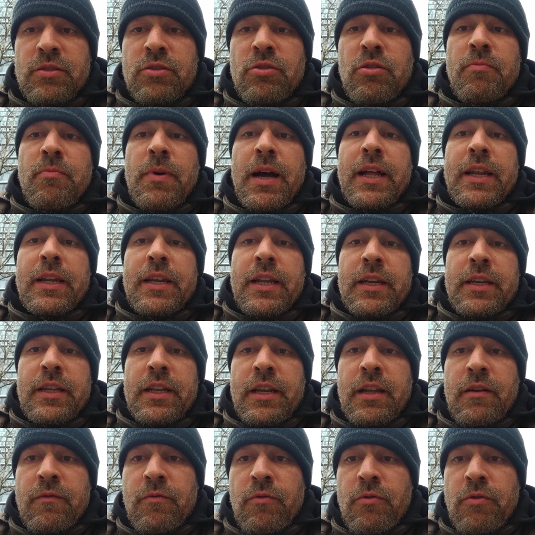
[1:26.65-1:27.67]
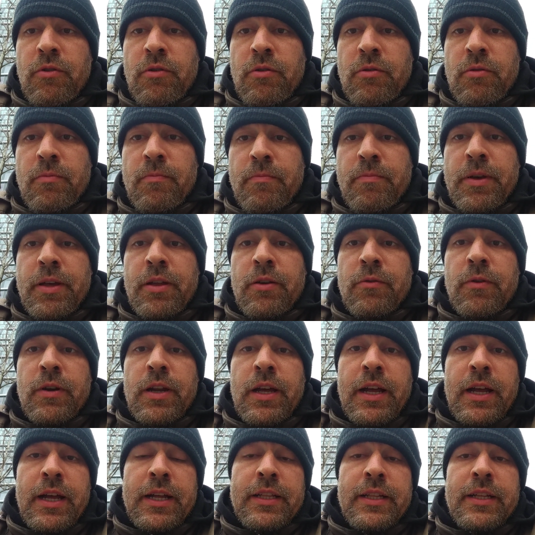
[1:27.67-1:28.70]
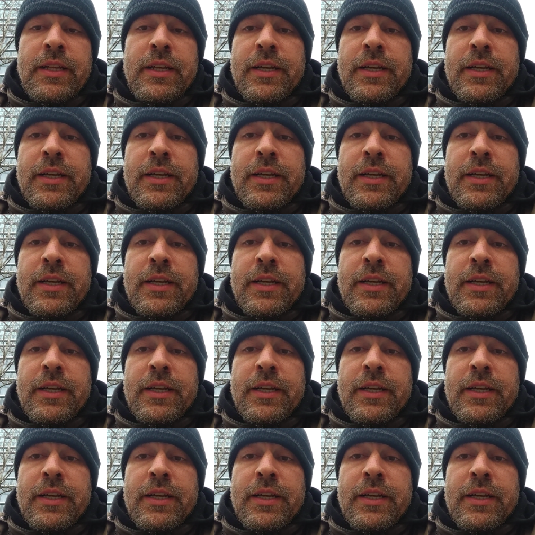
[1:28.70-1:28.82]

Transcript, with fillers: domanda di lavoro per una